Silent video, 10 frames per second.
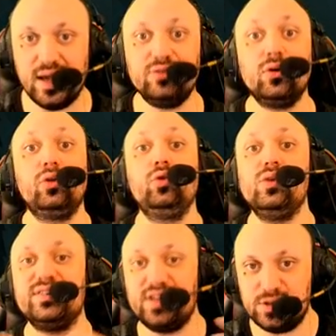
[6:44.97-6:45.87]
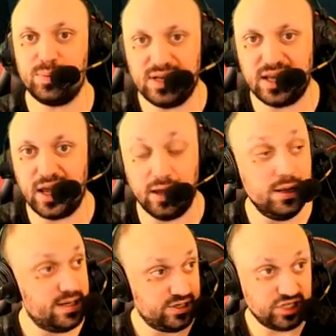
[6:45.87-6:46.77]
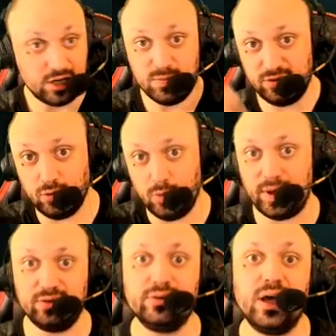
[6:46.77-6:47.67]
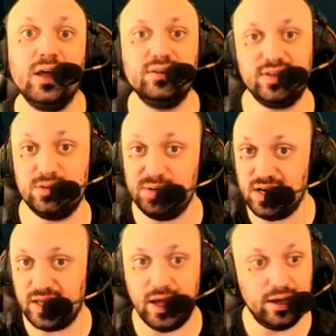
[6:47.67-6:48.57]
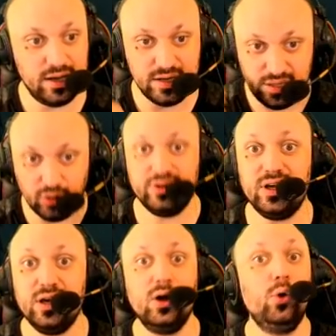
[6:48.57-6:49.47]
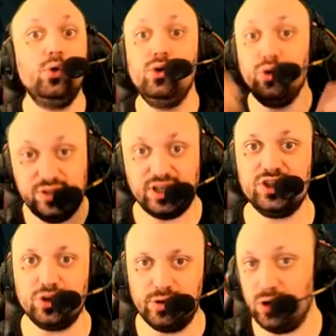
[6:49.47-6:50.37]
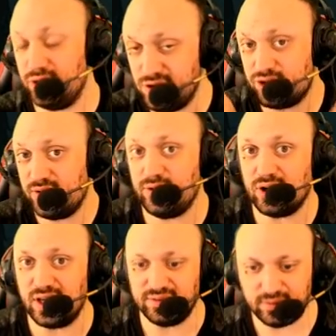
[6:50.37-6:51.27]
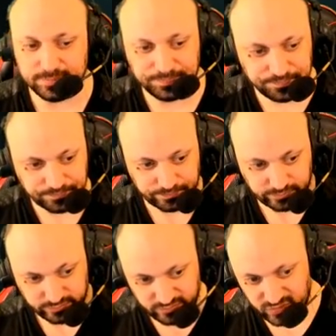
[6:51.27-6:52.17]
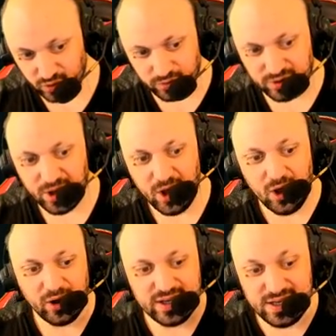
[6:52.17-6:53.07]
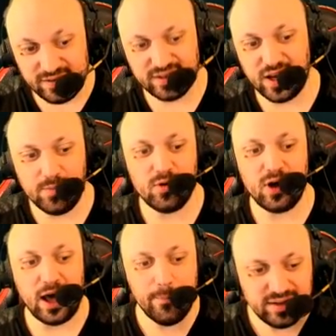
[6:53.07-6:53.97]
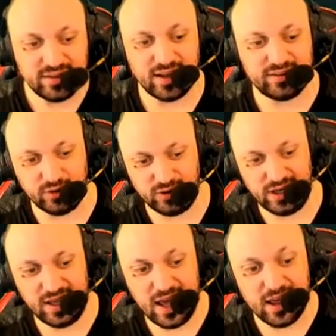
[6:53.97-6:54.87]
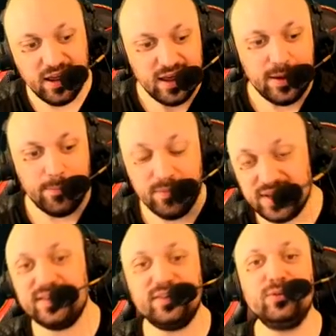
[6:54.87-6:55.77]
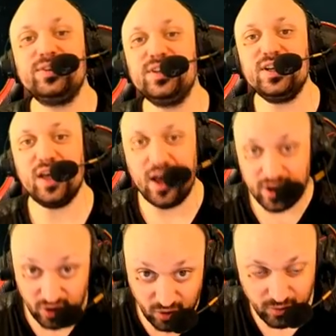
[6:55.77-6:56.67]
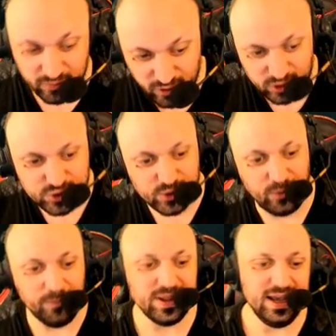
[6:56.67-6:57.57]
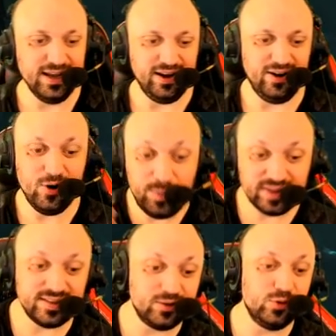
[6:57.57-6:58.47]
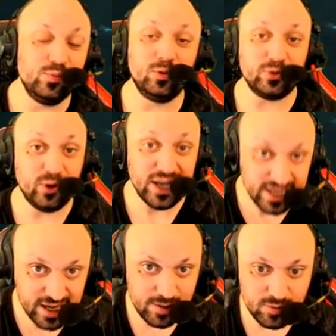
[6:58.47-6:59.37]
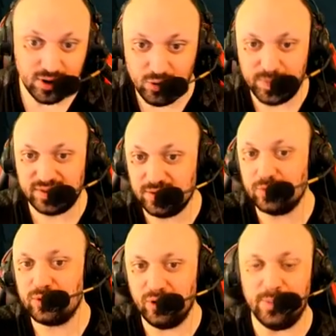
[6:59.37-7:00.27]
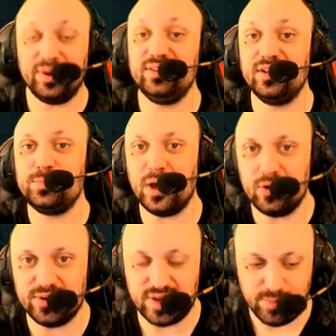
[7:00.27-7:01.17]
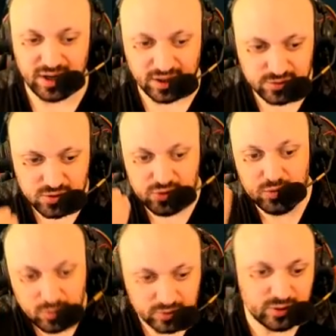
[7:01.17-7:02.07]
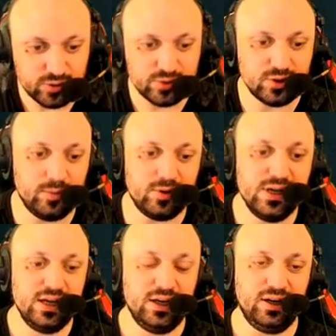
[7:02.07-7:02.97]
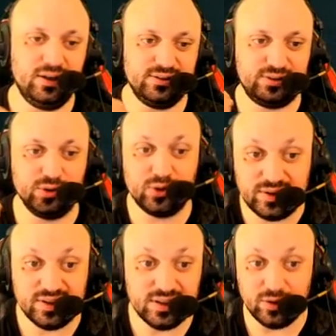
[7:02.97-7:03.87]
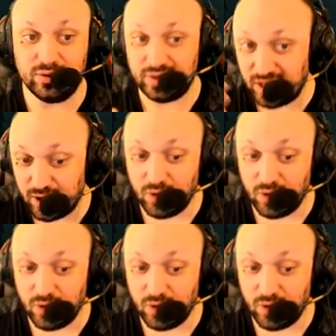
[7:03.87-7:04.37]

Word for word: sur tous les aspects de la guerre. Chaque maison représente un des aspects de la guerre, et il en est le dirigeant, il en est le chef d'orchestre. Donc, il est également un maître artisan de la guerre, mais c'est aussi un grand forgeron. Euh, le pexing nous le montre également, hein. le pexing, donc euh, la prise d'expérience à Malraxus, nous montre justement euh, ce côté très grand